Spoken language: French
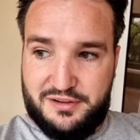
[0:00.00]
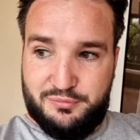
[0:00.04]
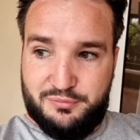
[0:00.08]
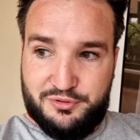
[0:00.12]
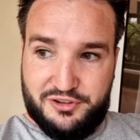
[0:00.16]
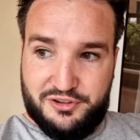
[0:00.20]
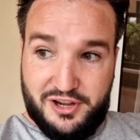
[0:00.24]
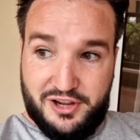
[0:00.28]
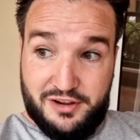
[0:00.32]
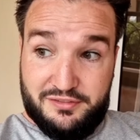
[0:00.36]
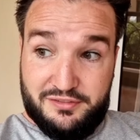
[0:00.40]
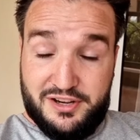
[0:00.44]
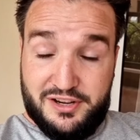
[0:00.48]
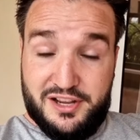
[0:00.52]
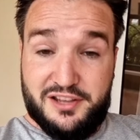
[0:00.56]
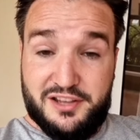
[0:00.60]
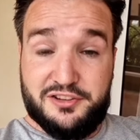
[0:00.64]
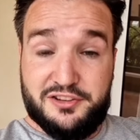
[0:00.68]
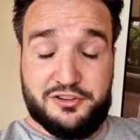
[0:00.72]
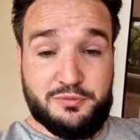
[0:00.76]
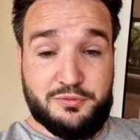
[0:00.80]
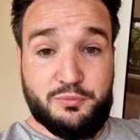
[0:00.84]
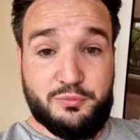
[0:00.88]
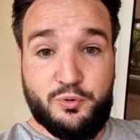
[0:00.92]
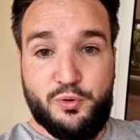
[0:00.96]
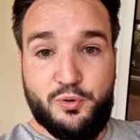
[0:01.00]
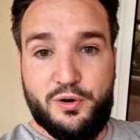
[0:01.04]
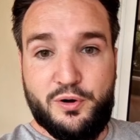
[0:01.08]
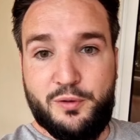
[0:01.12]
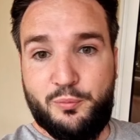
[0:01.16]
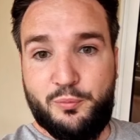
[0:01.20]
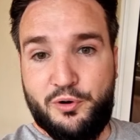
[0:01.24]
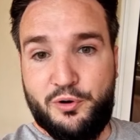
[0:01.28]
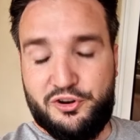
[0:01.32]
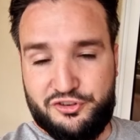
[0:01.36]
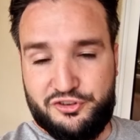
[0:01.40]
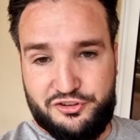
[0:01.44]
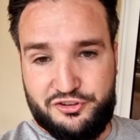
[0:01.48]
mon travail, comme quoi
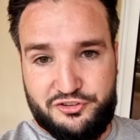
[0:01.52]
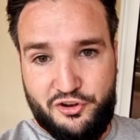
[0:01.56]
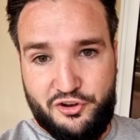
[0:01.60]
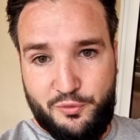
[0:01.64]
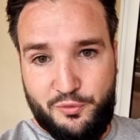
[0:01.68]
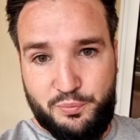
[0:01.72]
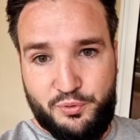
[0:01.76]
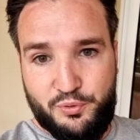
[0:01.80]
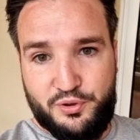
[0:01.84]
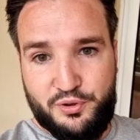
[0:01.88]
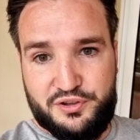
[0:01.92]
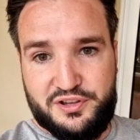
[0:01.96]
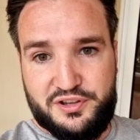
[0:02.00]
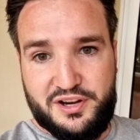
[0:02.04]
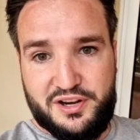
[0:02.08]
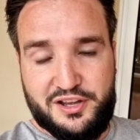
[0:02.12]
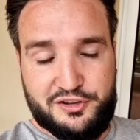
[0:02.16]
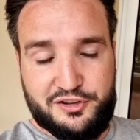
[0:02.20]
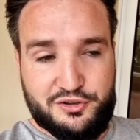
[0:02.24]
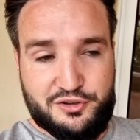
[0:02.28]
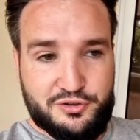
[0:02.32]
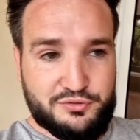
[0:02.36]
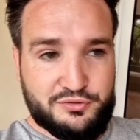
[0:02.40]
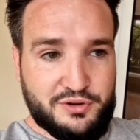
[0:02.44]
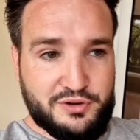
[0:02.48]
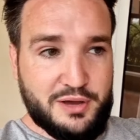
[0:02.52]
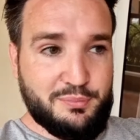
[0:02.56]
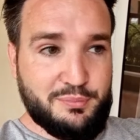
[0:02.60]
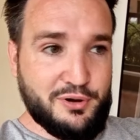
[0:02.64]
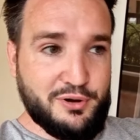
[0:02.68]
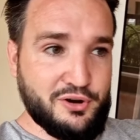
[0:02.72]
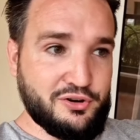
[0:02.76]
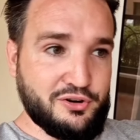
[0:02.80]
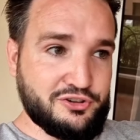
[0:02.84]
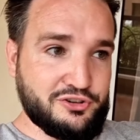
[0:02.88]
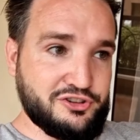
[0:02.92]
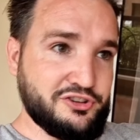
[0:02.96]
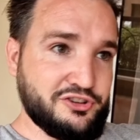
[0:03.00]
moi j'étais employé à l'accueil de la
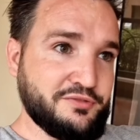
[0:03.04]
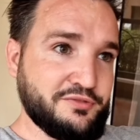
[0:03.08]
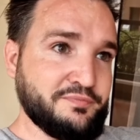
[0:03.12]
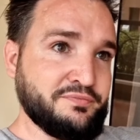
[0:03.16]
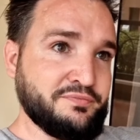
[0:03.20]
banque